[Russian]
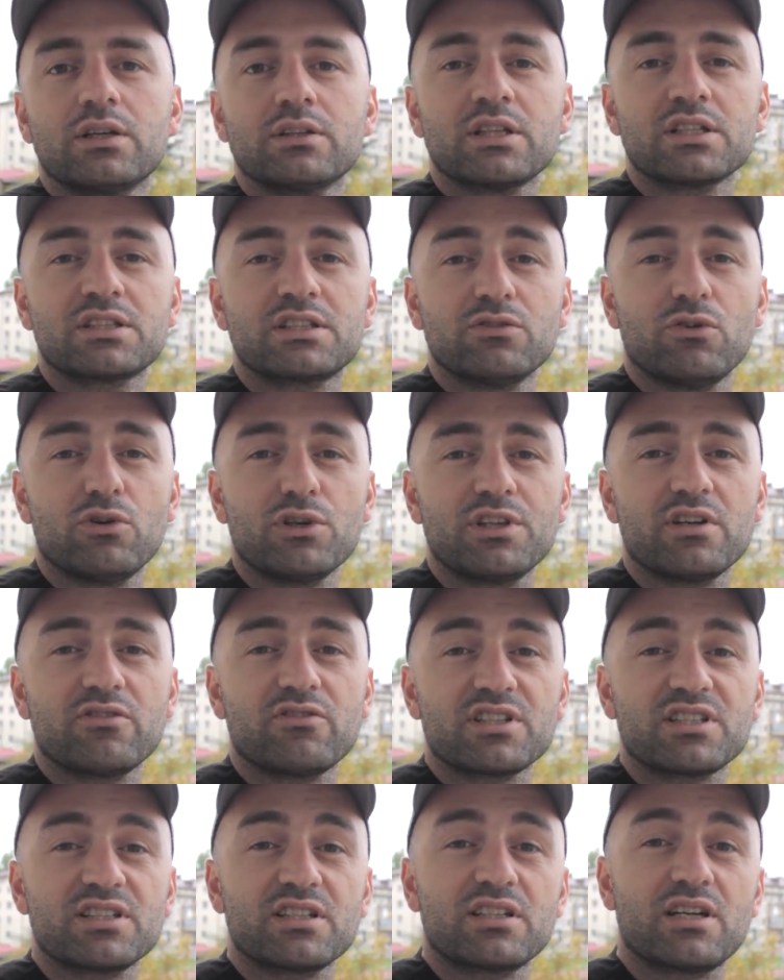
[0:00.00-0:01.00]
На сегодня
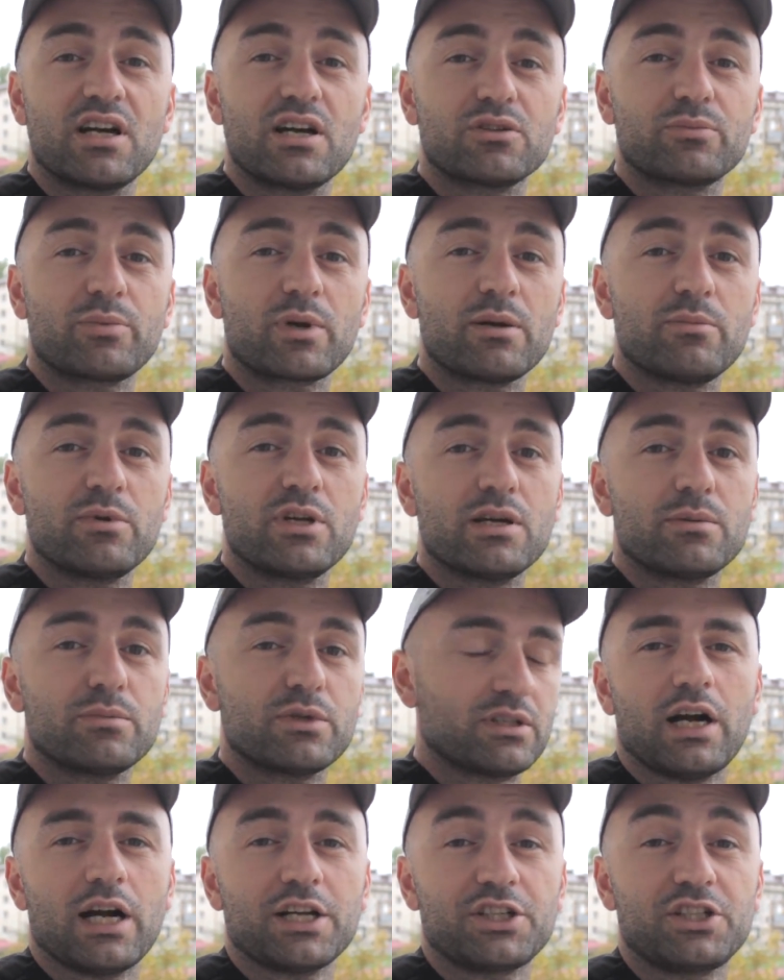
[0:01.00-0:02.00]
возникают
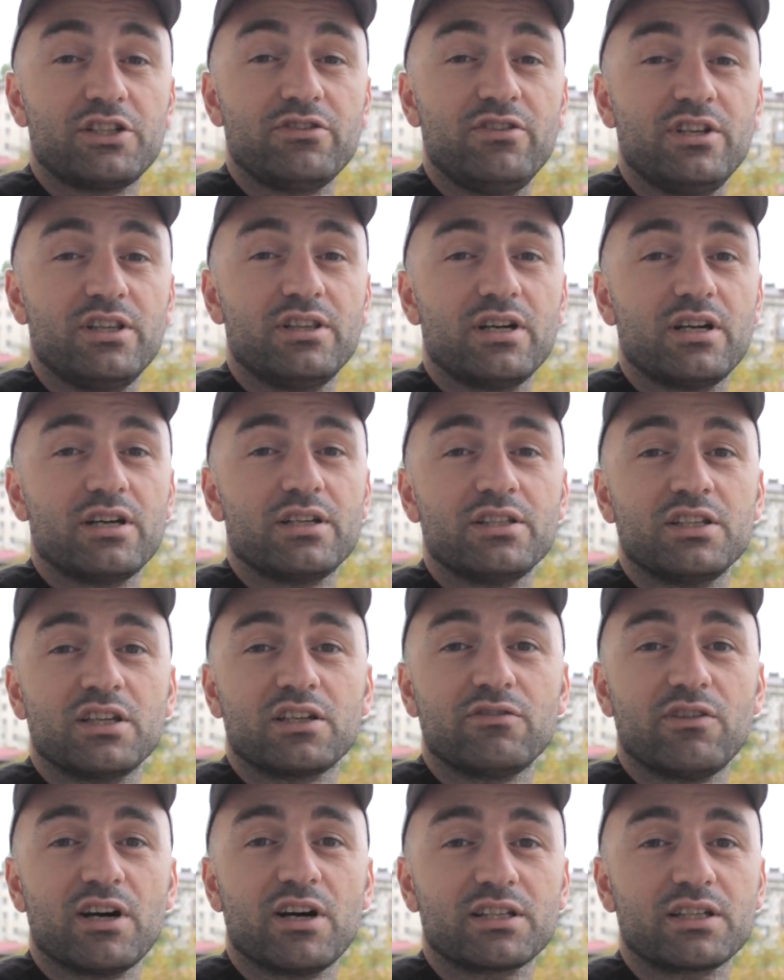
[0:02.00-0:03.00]
проблемы. Очевидно,
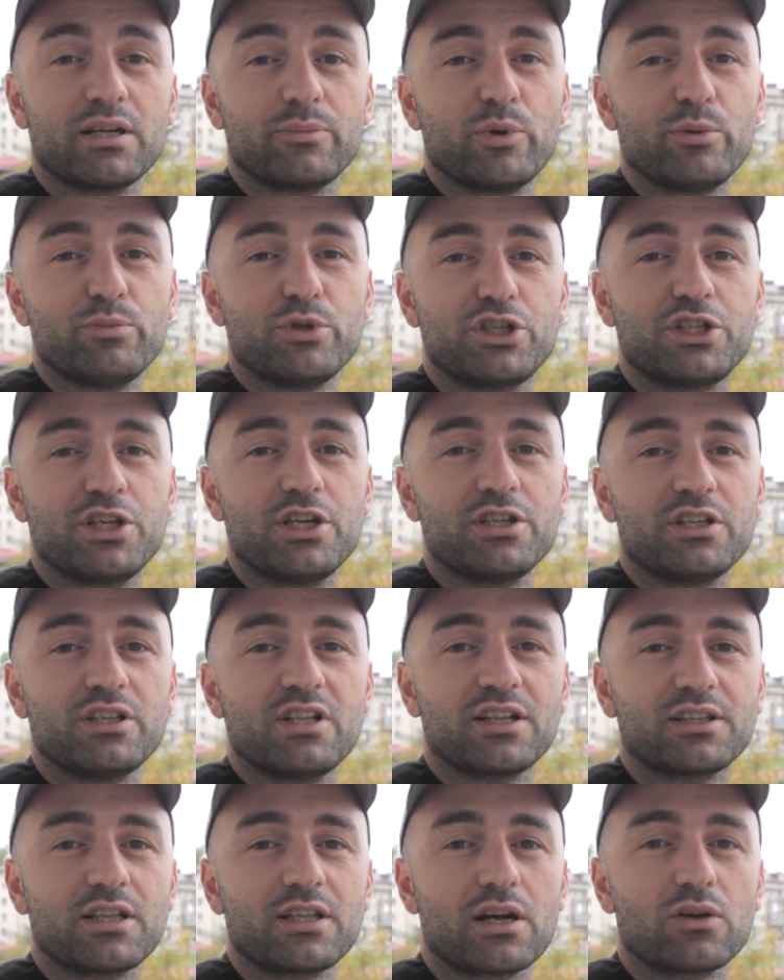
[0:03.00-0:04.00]
нехватка помещений
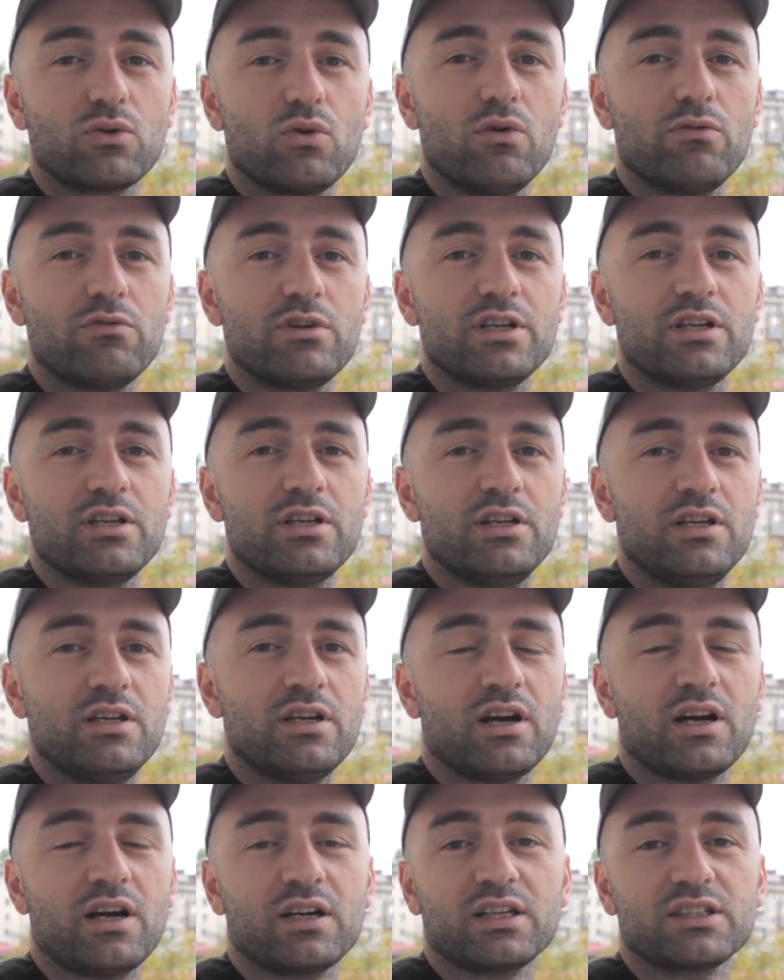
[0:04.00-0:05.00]
для торговли
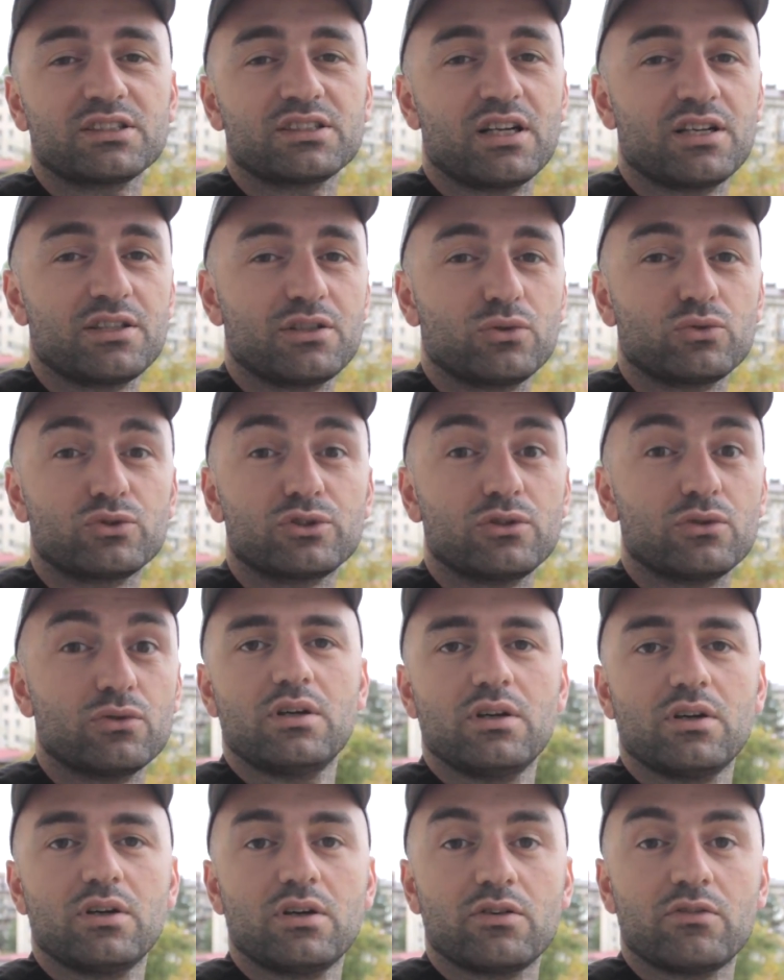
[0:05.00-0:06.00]
и оказания
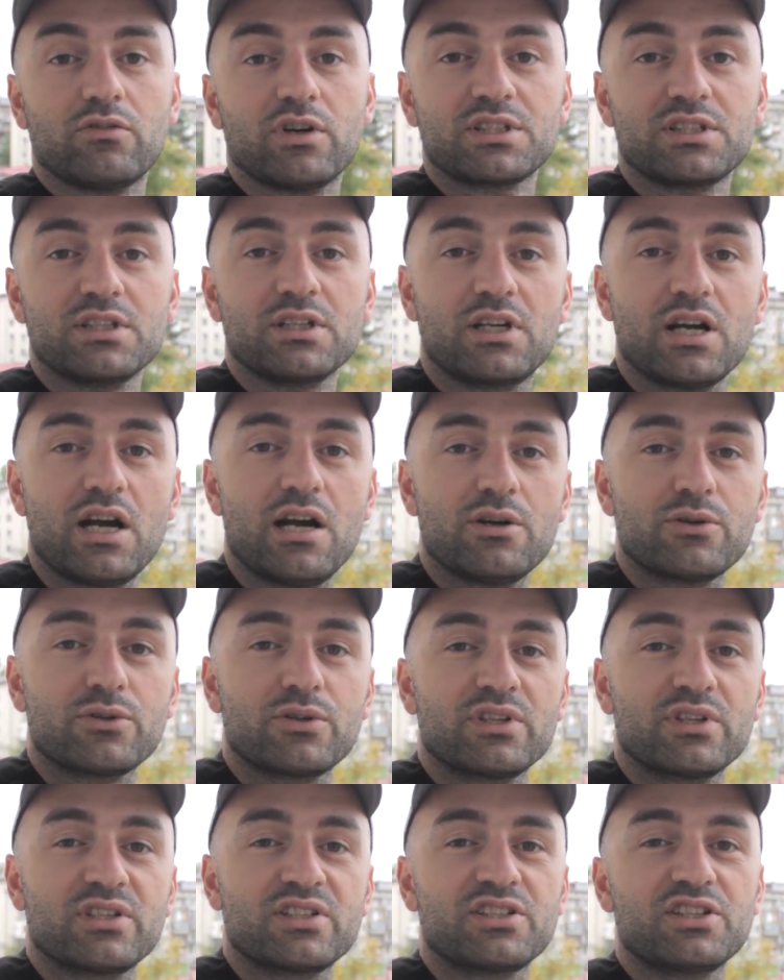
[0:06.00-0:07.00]
услуг.
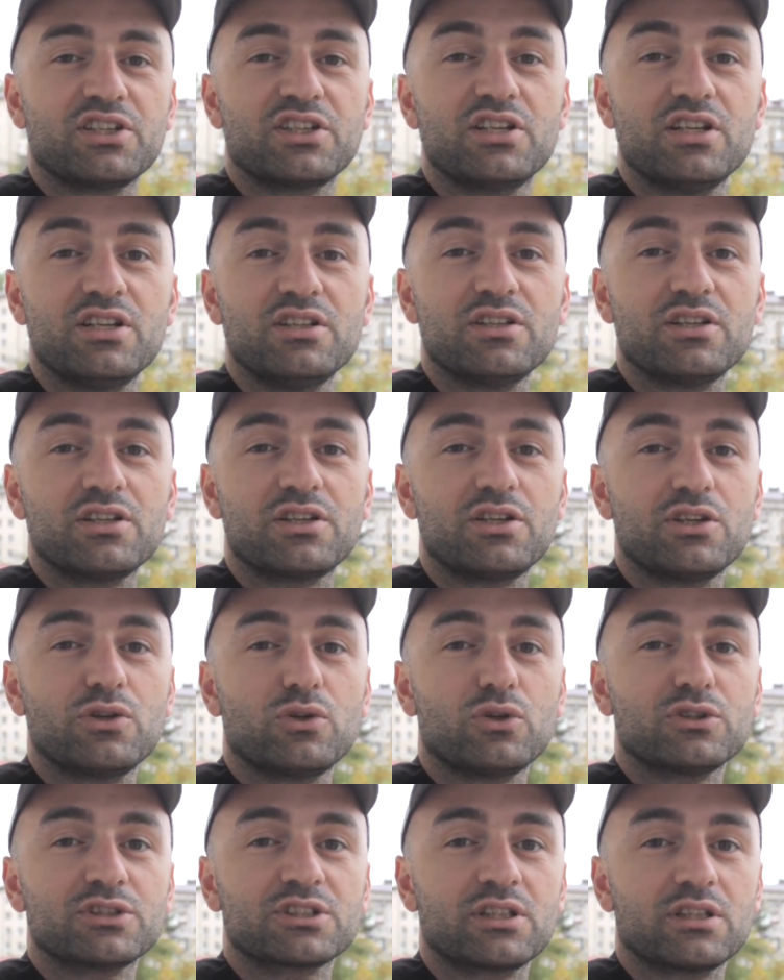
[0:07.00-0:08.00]
Возникают стихийные
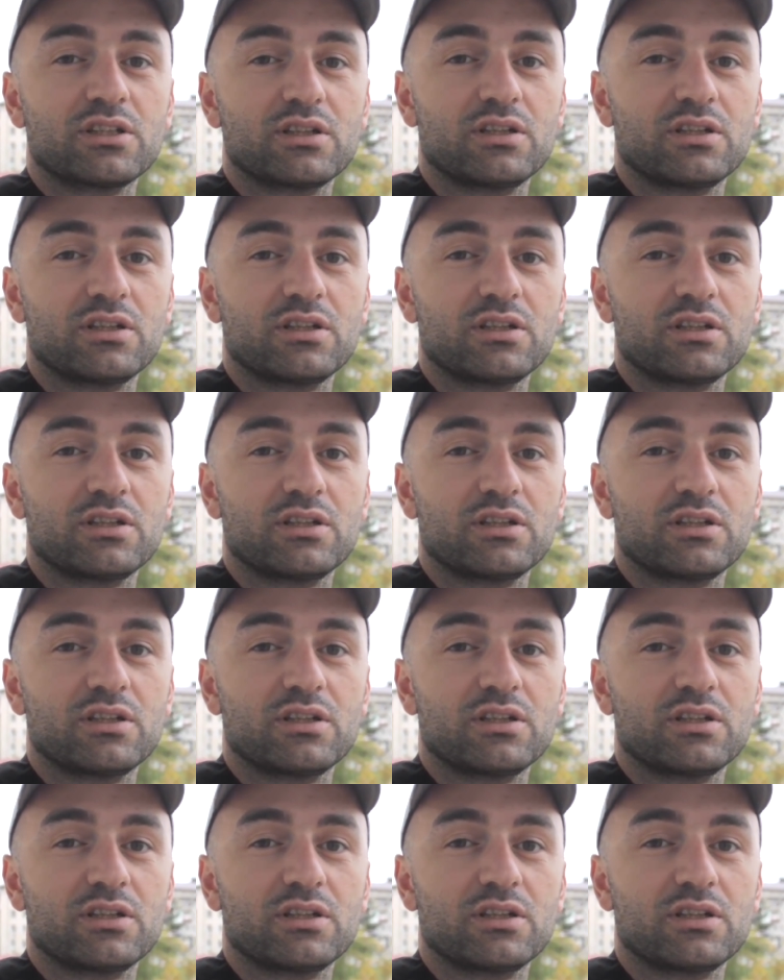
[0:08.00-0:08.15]
киоски.